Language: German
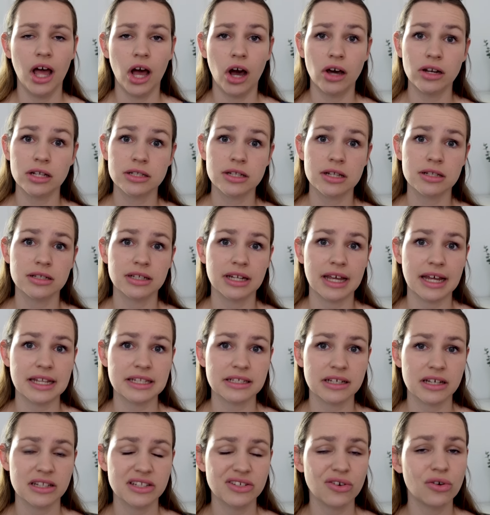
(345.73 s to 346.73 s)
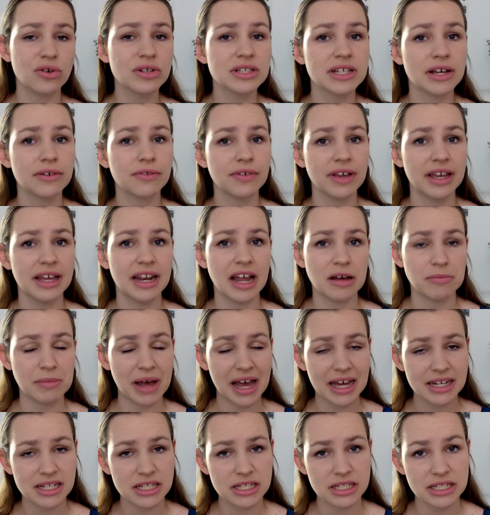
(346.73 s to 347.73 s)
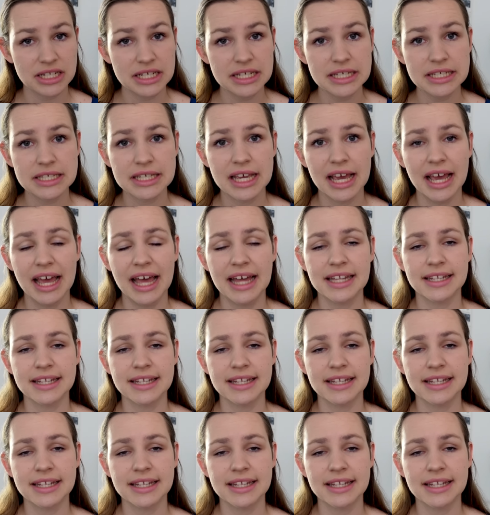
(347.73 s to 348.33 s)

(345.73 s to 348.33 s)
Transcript: Und das ist ein ganz, ganz großer Fehler. Macht es nicht,